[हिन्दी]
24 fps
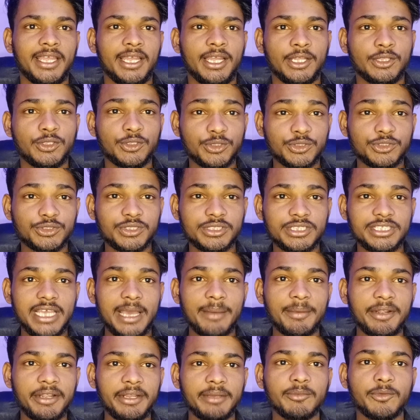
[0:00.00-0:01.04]
तो दोस्तों यदि
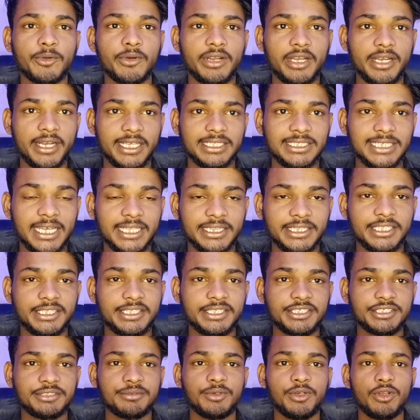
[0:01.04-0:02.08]
आप रिडीम कोड लेना चाहते हैं
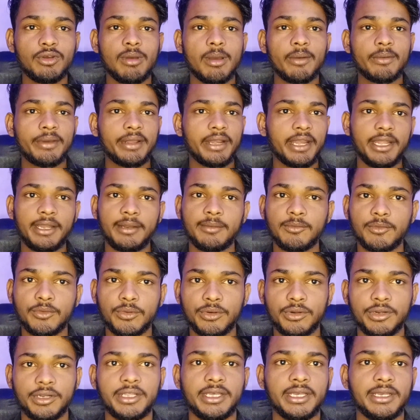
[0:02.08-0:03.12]
तो इस वीडियो में आपको रिडीम
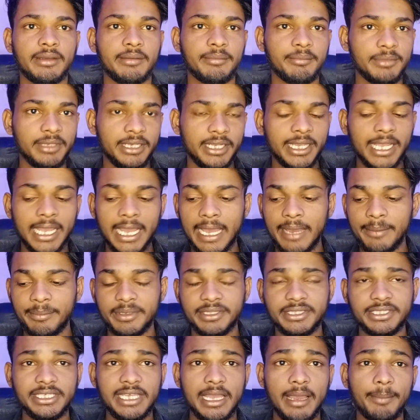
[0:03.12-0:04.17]
कोड मिलेगा आप
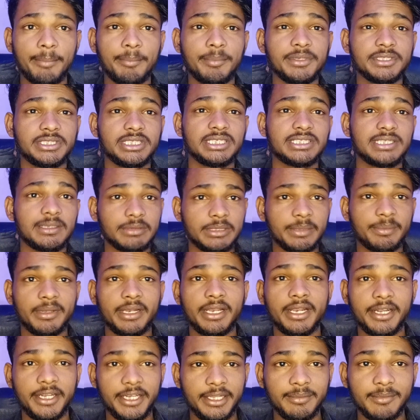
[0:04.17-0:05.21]
यदि आप इसे सबसे
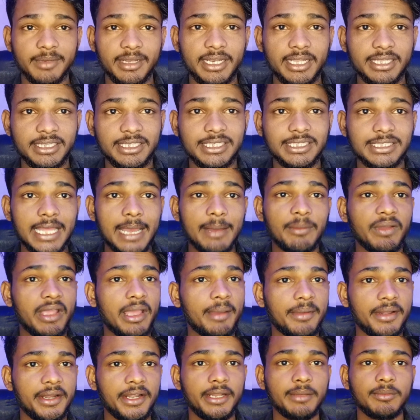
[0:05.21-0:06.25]
पहले रिडीम कर लेते हैं तो आपको
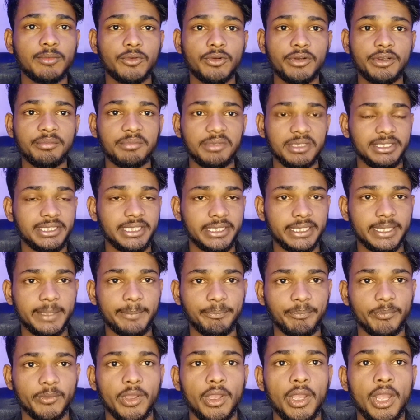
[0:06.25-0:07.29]
यहाँ पर रिडीम कोड मिल जाएगा
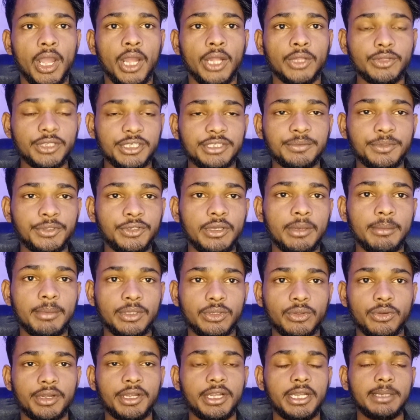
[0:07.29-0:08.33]
तो इस वीडियो में
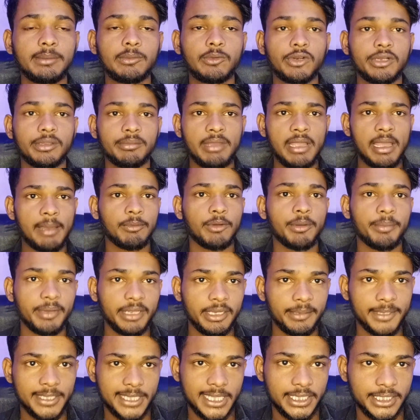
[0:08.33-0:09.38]
दो रिडीम कोड मैं आपको
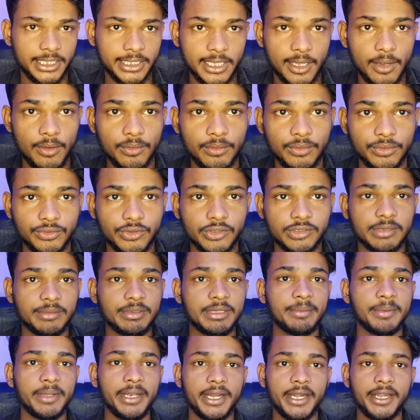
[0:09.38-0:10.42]
पहले बता देता हूँ जो
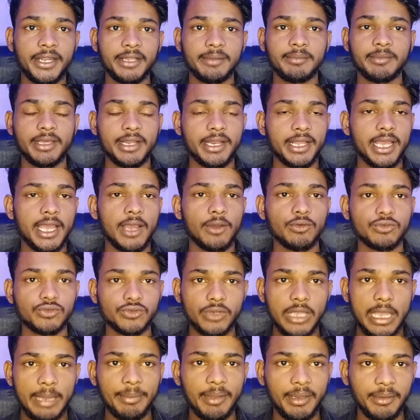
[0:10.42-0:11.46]
सबसे पहले रिडीम करेगा
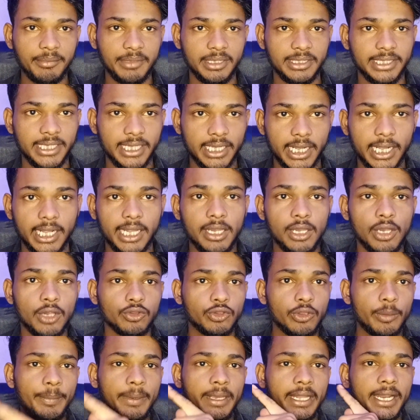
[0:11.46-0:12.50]
उसको यहाँ पर मिल जाएगा
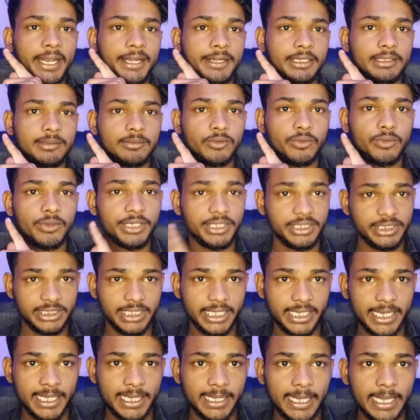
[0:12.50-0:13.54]
तो पहला रिडीम कोड
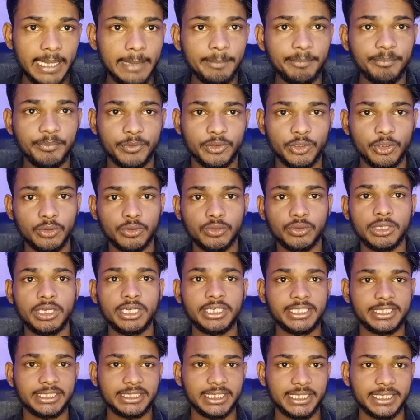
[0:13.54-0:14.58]
इधर आएगा दो दो
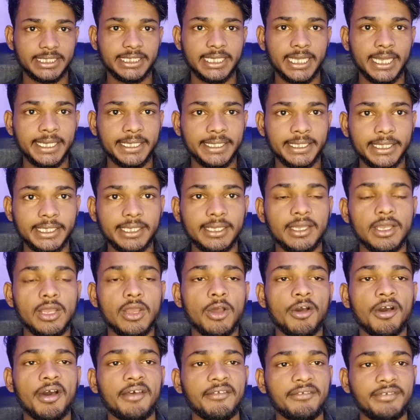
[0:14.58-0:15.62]
लेटर करके आएंगे
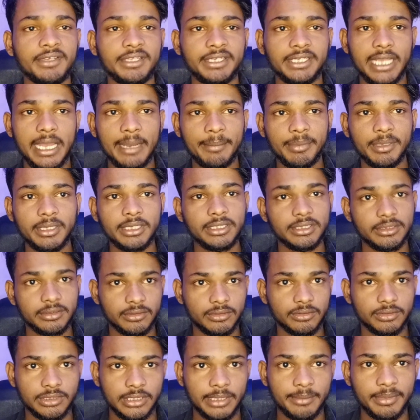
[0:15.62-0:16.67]
और फिर यहाँ पर
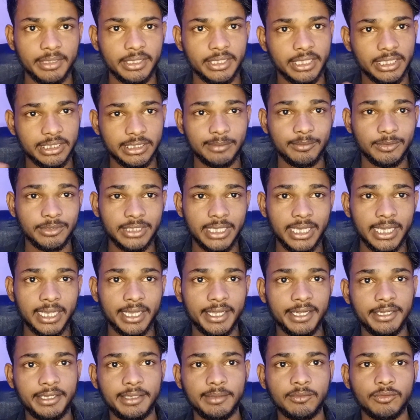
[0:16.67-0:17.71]
जब ये खत्म हो जाएगा
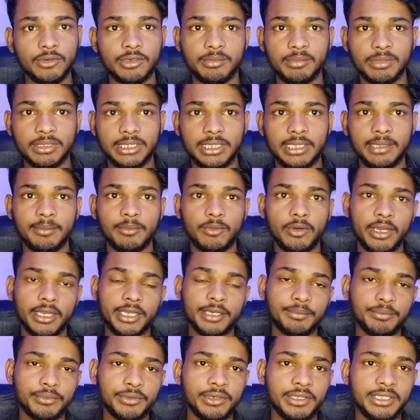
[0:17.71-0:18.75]
रिडीम कोड मतलब अंक
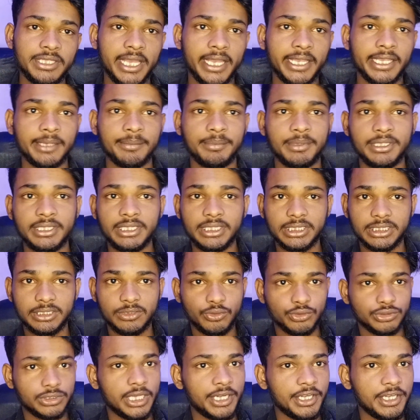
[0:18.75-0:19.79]
पूरे हो जाएंगे फिर
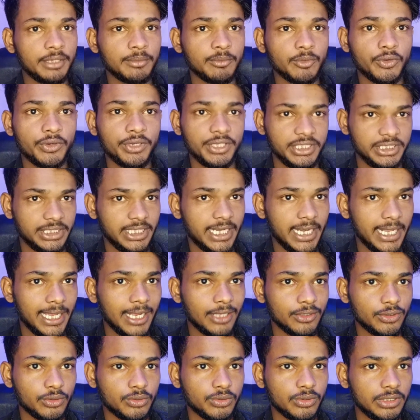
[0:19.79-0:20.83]
दूसरा रिडीम कोड इधर
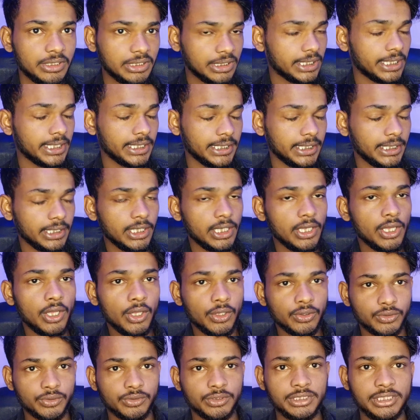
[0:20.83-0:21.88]
आएगा दो दो अंक करके
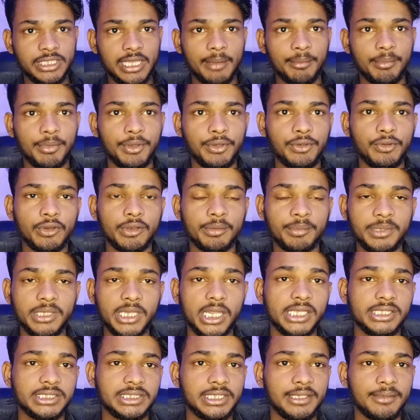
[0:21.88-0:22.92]
सो यदि आप वीडियो को
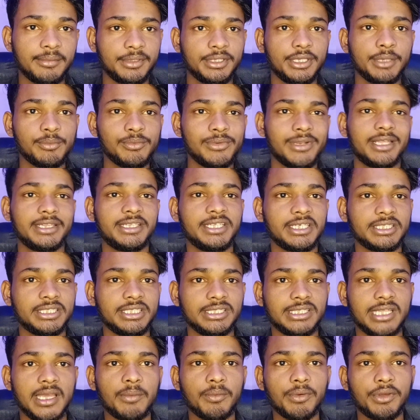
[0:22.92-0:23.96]
बिना स्किप किए पूरा देखते
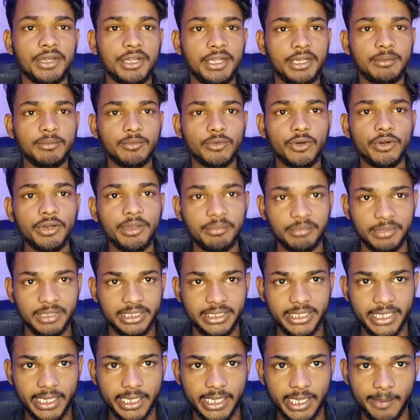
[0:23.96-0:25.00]
हैं तो आपको रिडीम कोड
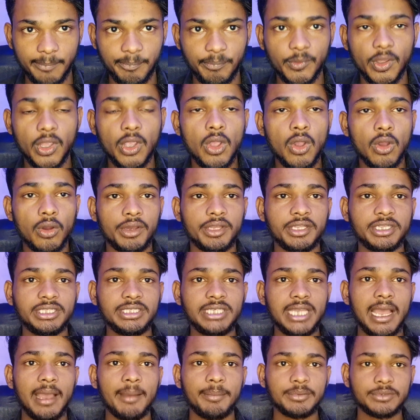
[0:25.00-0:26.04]
मिल जाएगा और
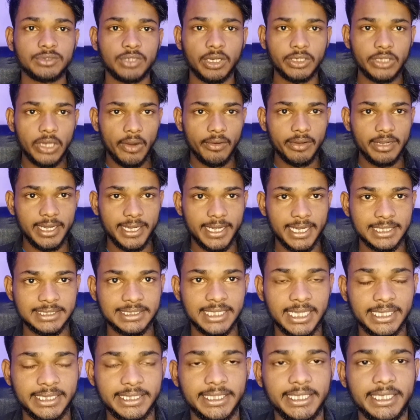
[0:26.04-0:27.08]
यदि आप शॉर्ट आउट लेना
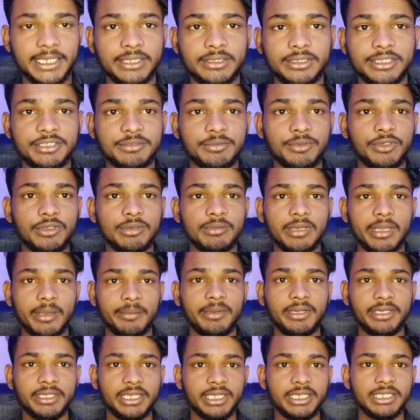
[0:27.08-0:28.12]
चाहते हैं तो इस वीडियो में
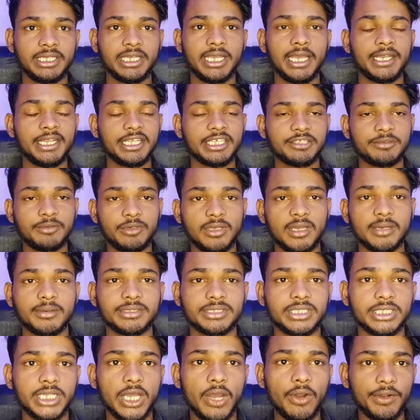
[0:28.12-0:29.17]
कमेंट करिएगा नेक्स्ट वीडियो आपको
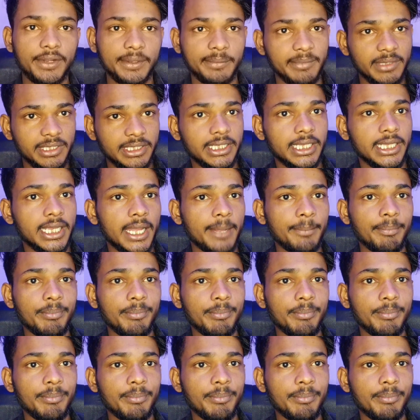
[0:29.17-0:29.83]
शॉर्ट आउट मिल जाएगा